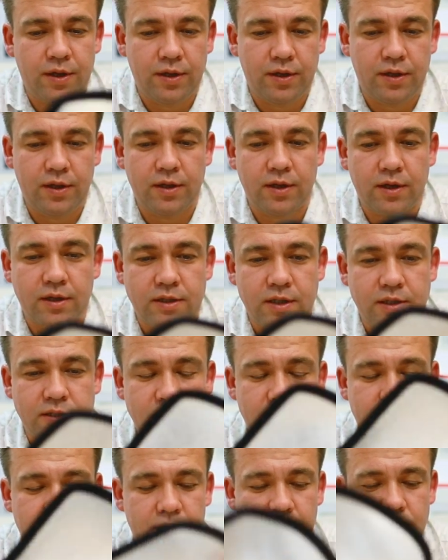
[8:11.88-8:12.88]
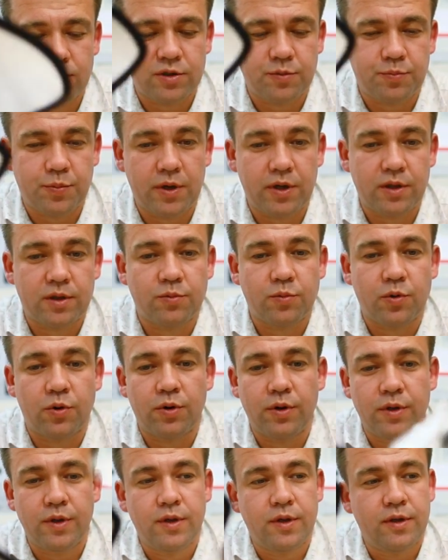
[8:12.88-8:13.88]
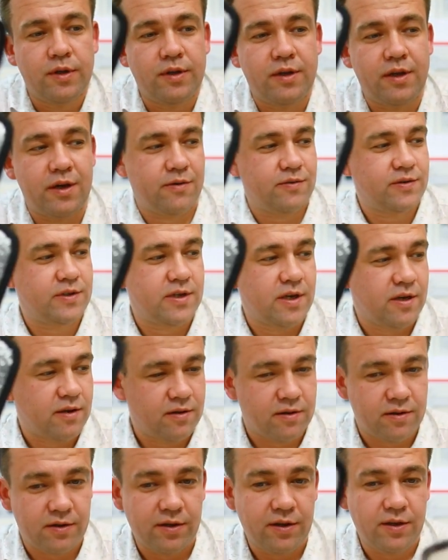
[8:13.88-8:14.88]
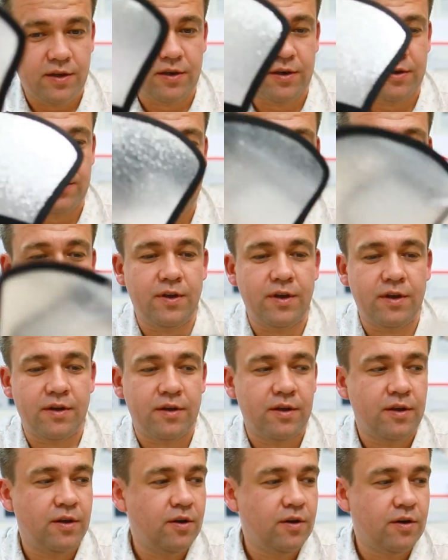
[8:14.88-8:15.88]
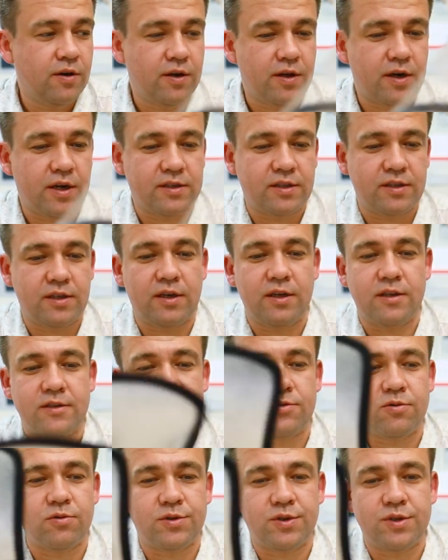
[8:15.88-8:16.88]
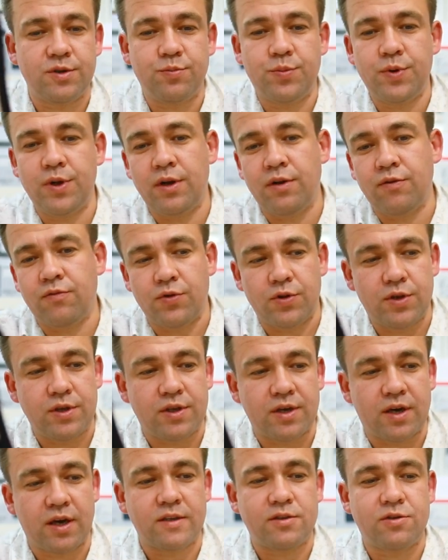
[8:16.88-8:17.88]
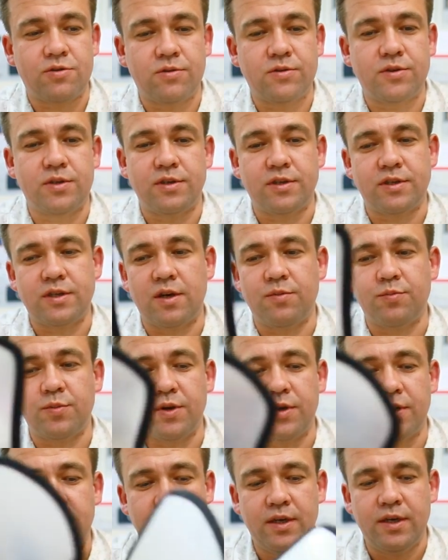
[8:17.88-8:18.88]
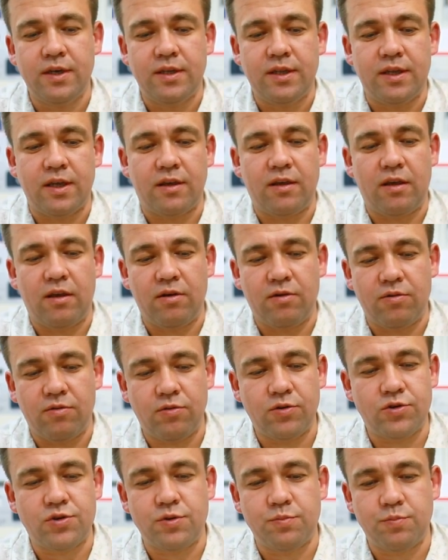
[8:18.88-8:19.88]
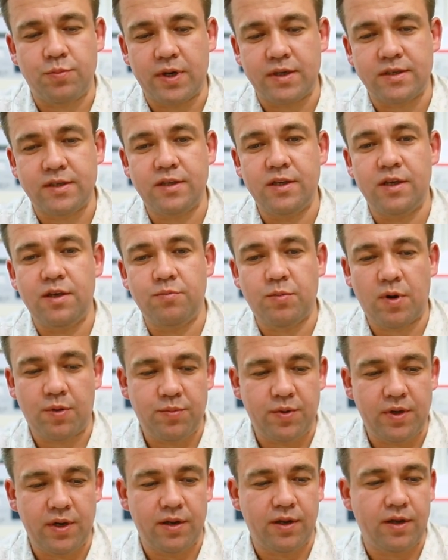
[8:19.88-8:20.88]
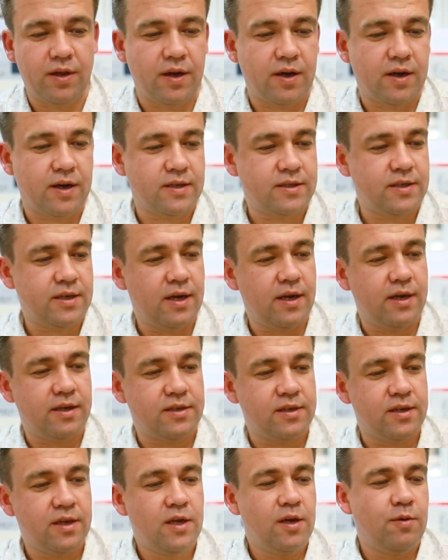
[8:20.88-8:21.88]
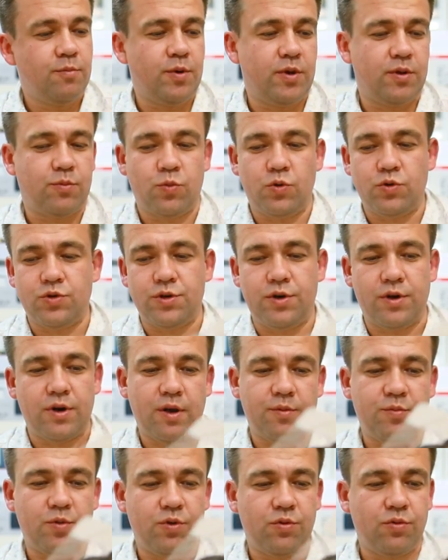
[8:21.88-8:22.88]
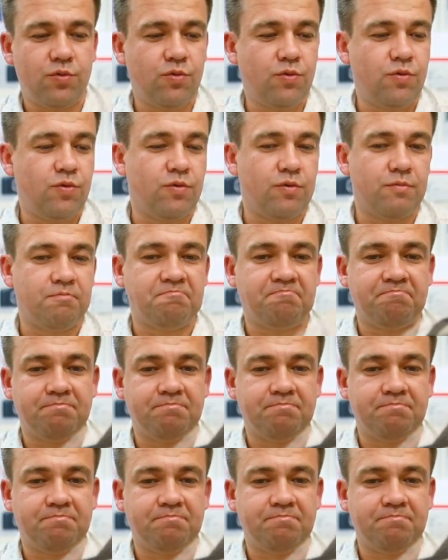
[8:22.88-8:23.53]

иногда теряются, поэтому я взял их две разные конструкции были. Вот эти конструкции самые такие очень простые и мобильные оказались. Поэтому очень рекомендую.